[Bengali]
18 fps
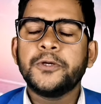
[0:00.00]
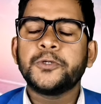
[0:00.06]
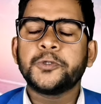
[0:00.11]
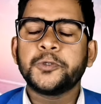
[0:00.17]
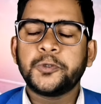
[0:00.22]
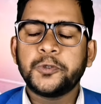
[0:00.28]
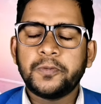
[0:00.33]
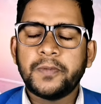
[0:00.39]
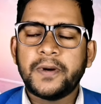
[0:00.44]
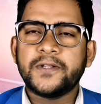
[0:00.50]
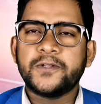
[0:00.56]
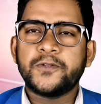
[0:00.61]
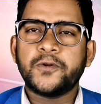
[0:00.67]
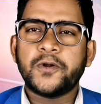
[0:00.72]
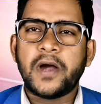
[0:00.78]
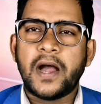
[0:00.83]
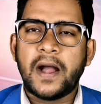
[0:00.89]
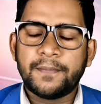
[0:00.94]
শুধুমাত্র
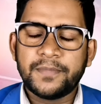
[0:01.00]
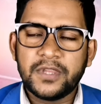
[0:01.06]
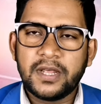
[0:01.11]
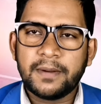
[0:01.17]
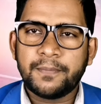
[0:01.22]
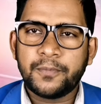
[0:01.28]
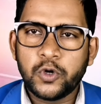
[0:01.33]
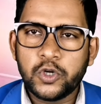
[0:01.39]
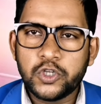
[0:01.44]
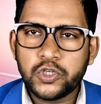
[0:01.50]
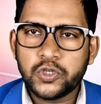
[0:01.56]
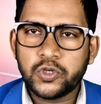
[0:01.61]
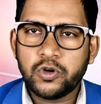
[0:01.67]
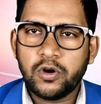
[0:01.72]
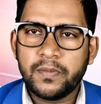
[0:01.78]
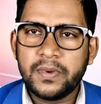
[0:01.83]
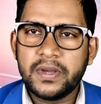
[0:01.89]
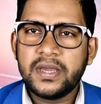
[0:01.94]
আপনার প্রয়োজন
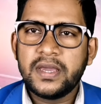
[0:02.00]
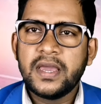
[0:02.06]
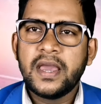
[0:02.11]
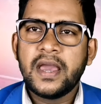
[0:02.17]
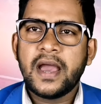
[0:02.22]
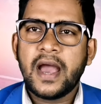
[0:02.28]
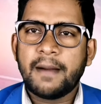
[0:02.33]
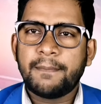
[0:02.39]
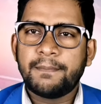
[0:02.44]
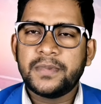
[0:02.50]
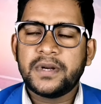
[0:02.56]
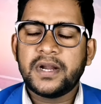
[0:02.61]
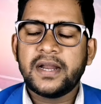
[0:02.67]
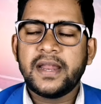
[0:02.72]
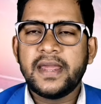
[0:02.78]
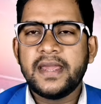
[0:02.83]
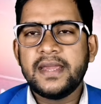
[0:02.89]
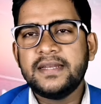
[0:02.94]
হবে
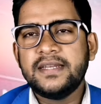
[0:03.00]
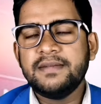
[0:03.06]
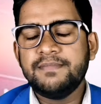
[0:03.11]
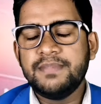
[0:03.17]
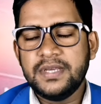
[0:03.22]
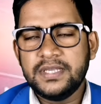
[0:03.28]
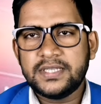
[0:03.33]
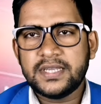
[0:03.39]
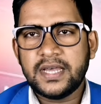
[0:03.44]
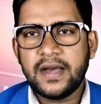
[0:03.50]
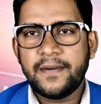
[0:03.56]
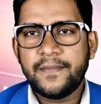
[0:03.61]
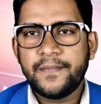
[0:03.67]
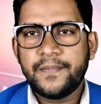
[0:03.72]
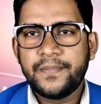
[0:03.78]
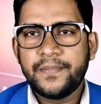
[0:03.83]
আপনার একটি ভিসা